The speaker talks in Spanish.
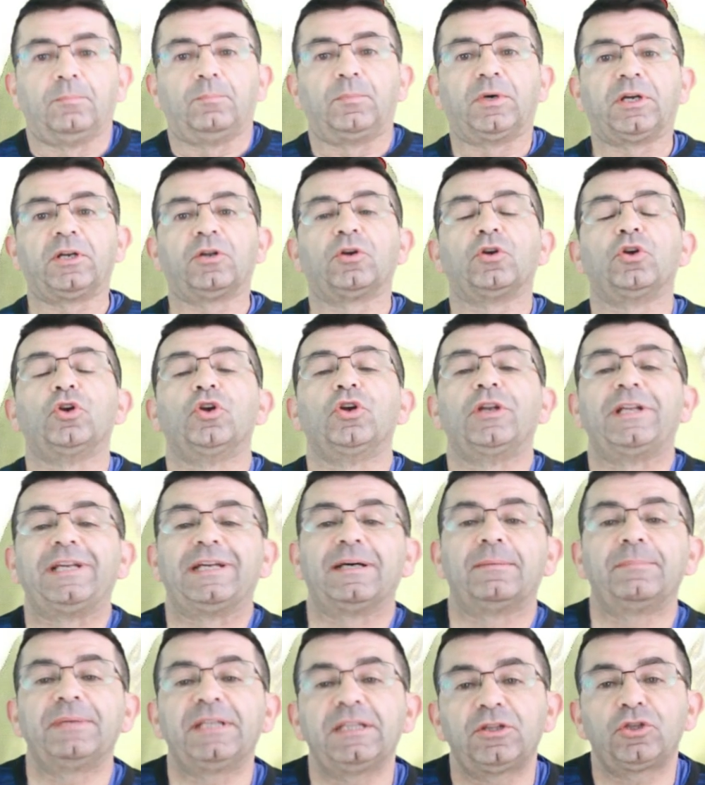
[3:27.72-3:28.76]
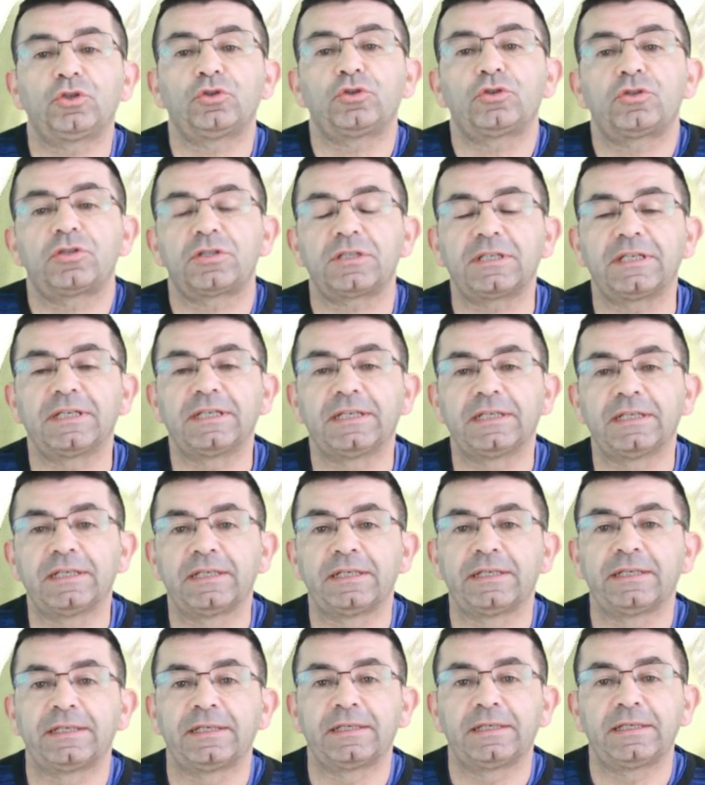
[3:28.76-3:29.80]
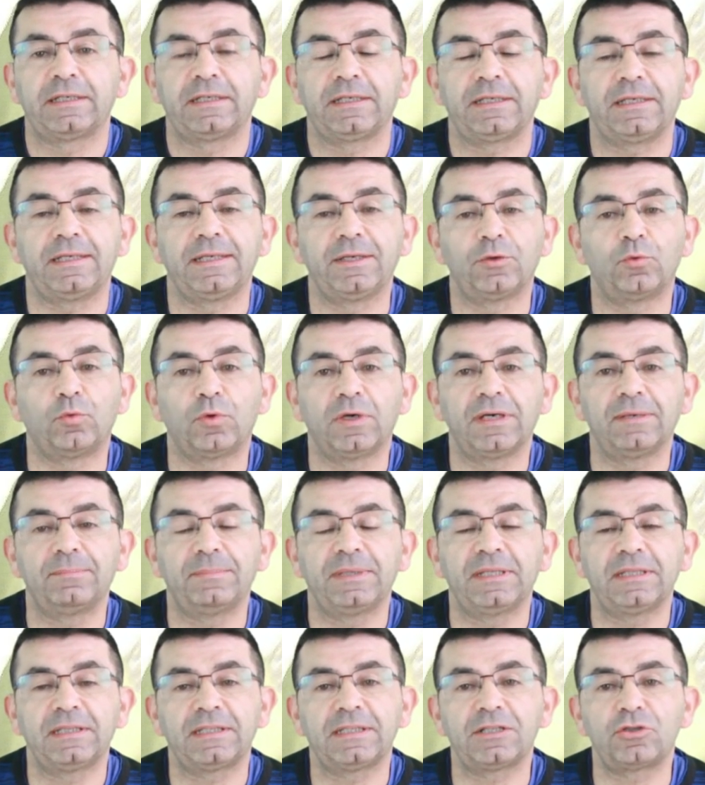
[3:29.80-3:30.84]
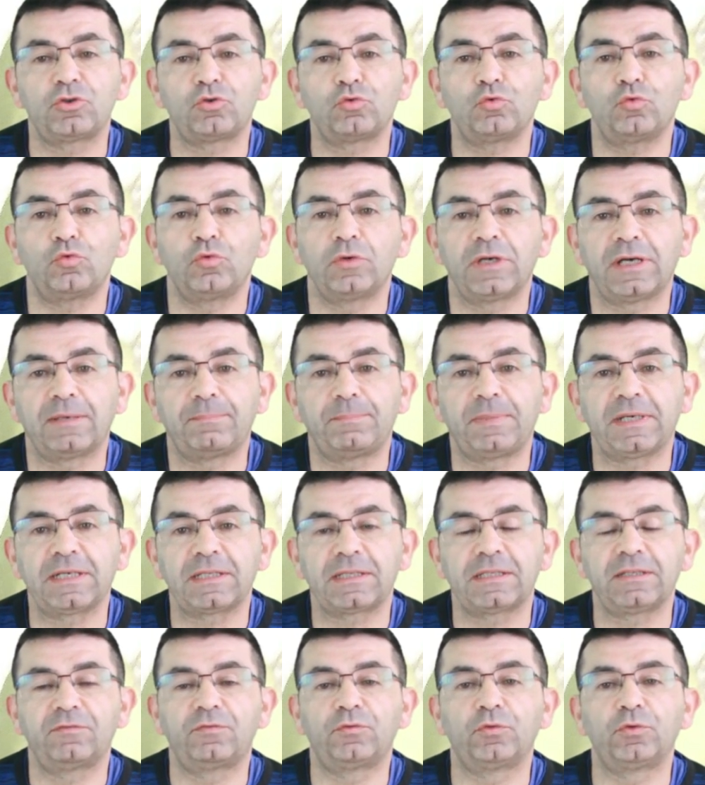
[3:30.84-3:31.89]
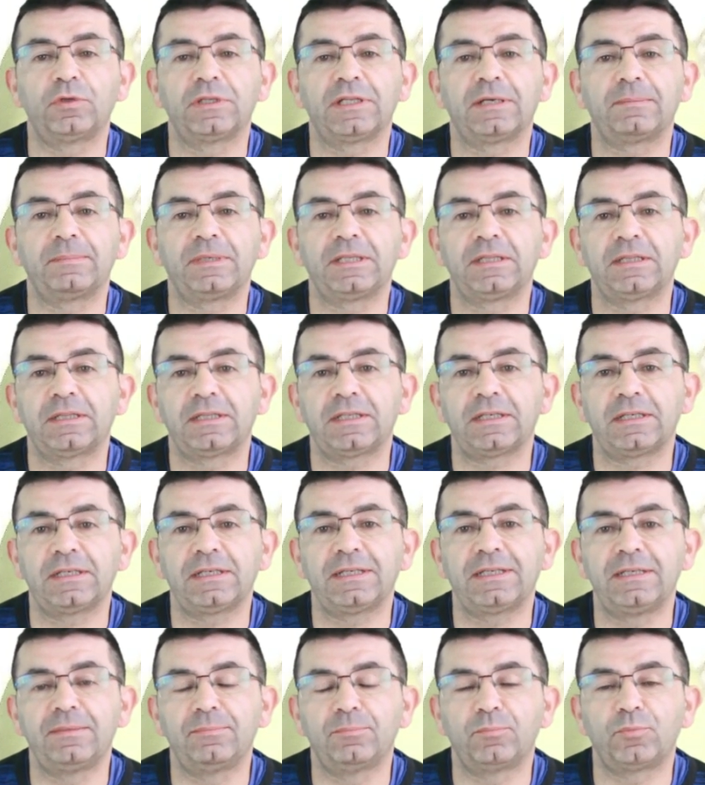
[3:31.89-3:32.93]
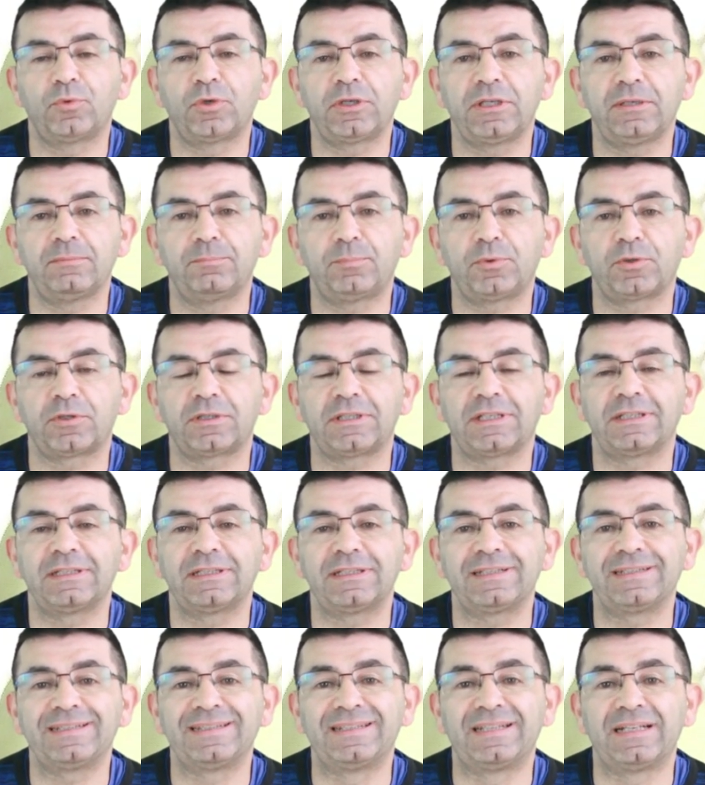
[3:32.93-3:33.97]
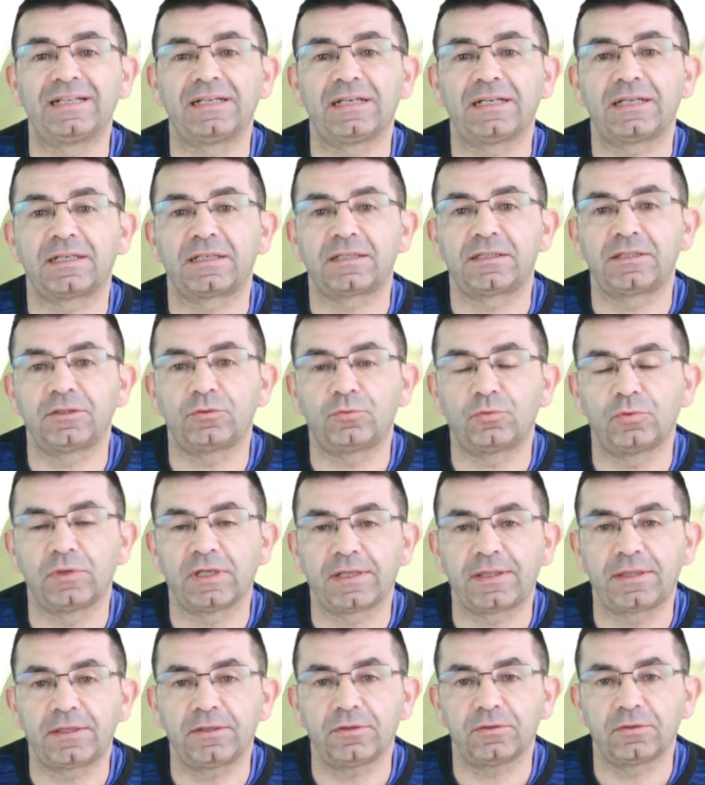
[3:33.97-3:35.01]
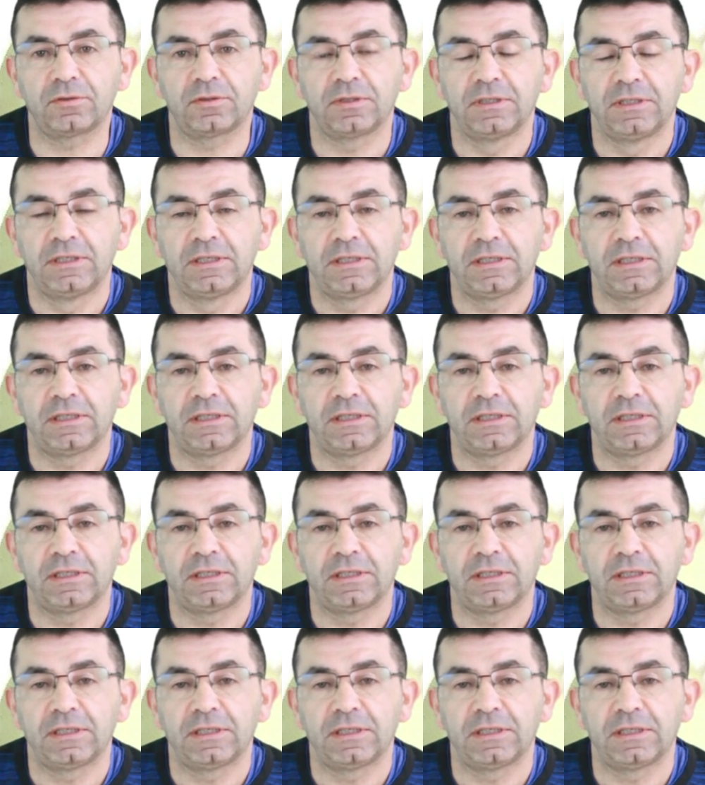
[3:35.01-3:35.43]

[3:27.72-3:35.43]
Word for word: Bueno, los ligamentos eh, igualmente es una parte fundamental y muy importante de la articulación.